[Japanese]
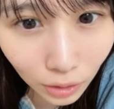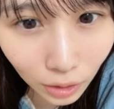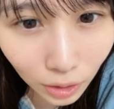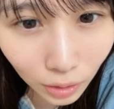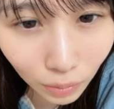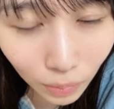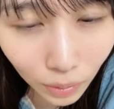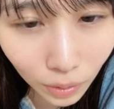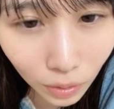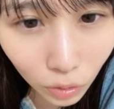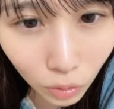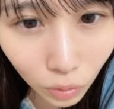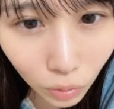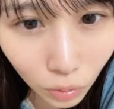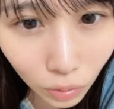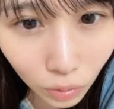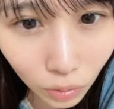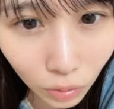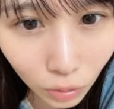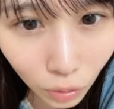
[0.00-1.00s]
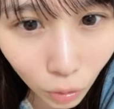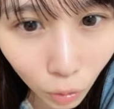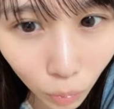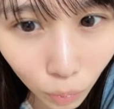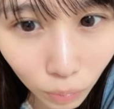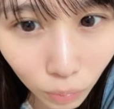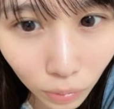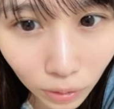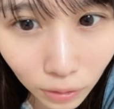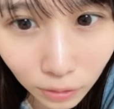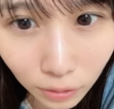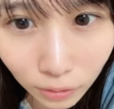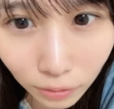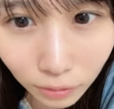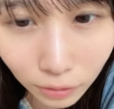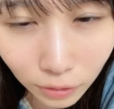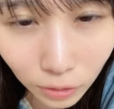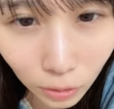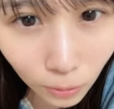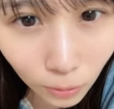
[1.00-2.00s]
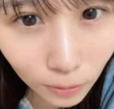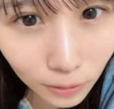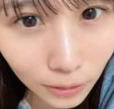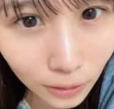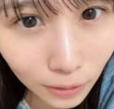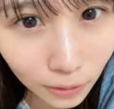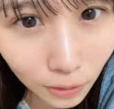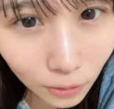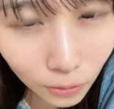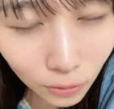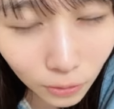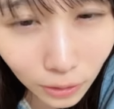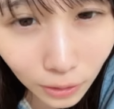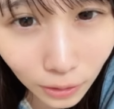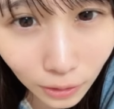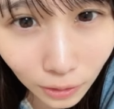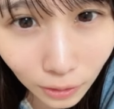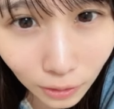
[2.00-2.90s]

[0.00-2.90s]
イベント本番直前なので